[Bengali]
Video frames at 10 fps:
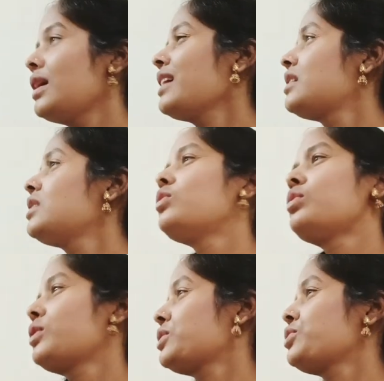কি
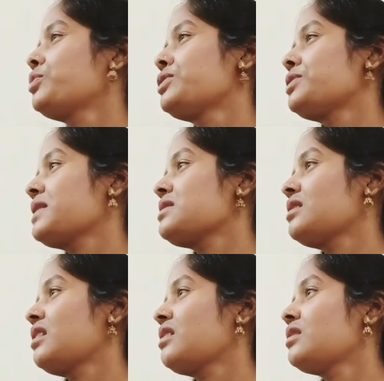করবো কিছু বুঝতে পারছি
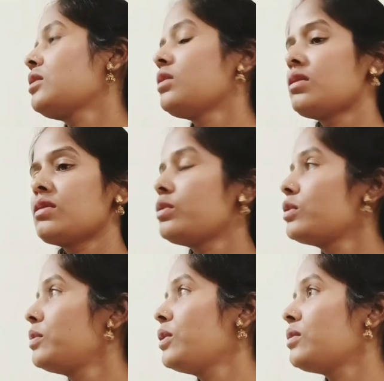না খুলবো